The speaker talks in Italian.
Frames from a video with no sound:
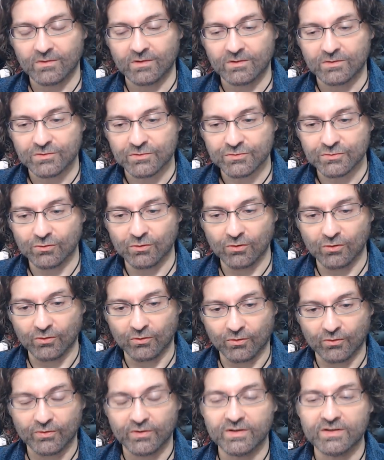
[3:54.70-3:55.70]

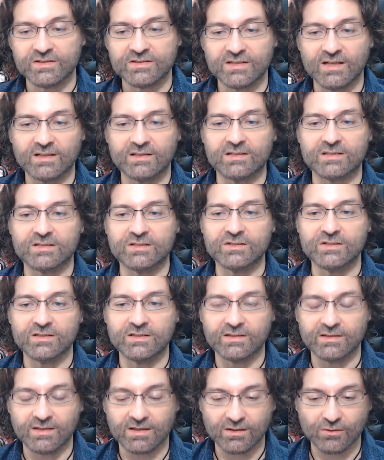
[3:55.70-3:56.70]
sono i sette
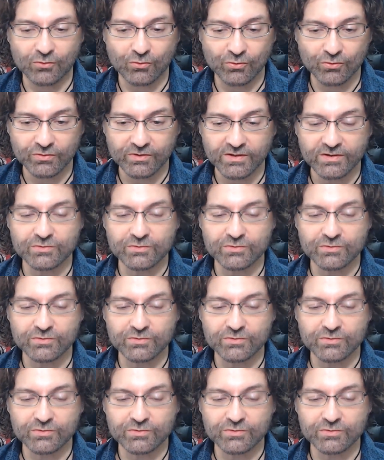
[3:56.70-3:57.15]
sigilli degli racconti,